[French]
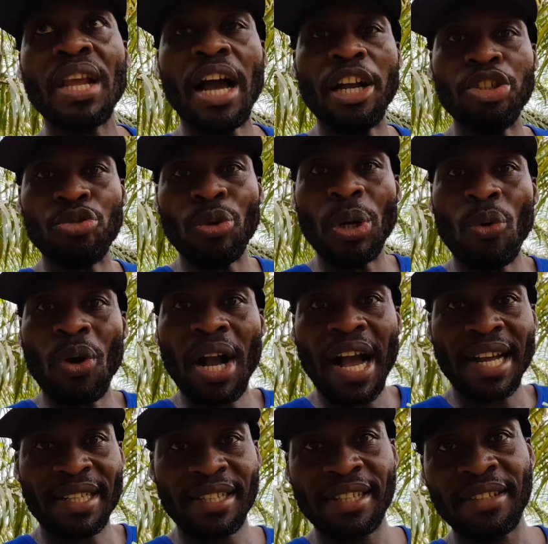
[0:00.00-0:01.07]
à jouer aux
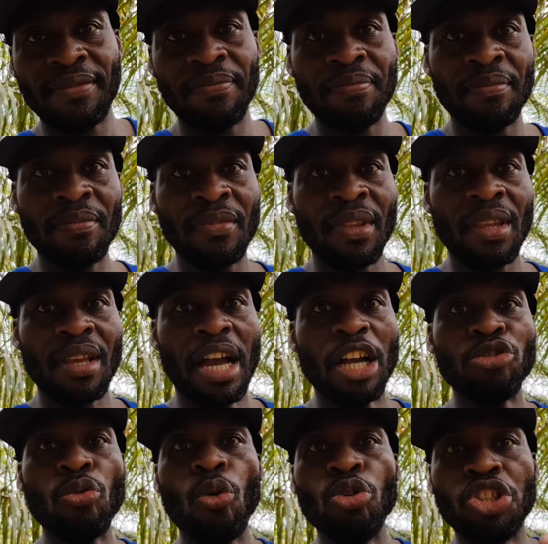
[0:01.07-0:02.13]
cartes, à
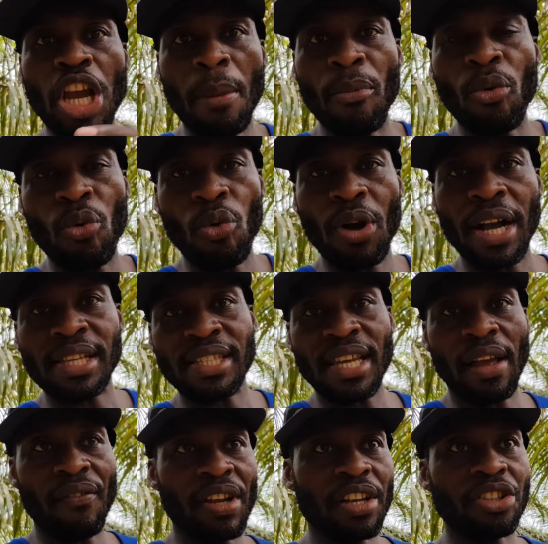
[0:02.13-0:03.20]
jouer au jambo au quartier
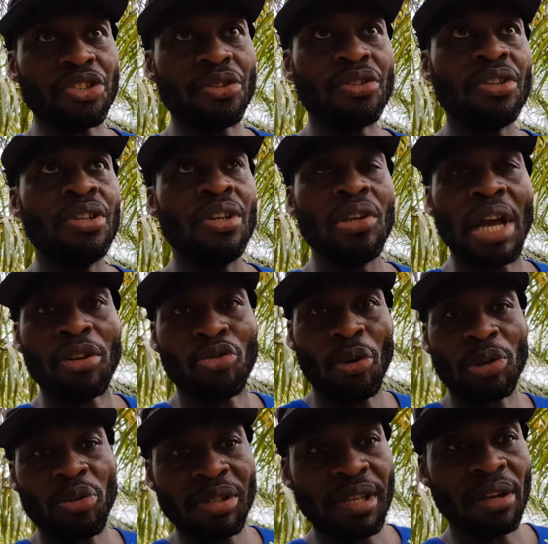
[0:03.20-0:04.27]
avec les jeunes, à
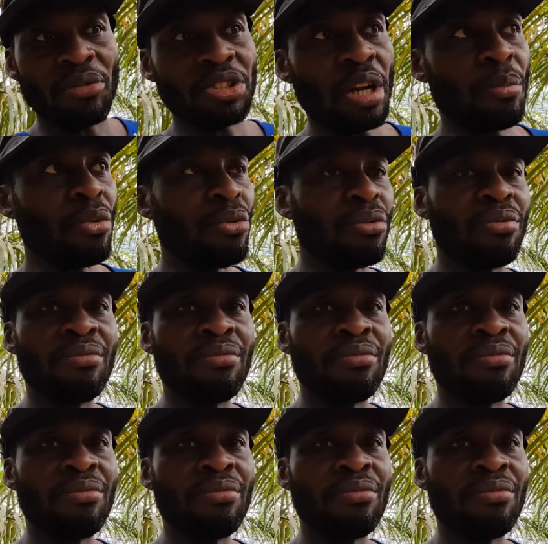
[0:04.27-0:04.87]
3-300 le jambo.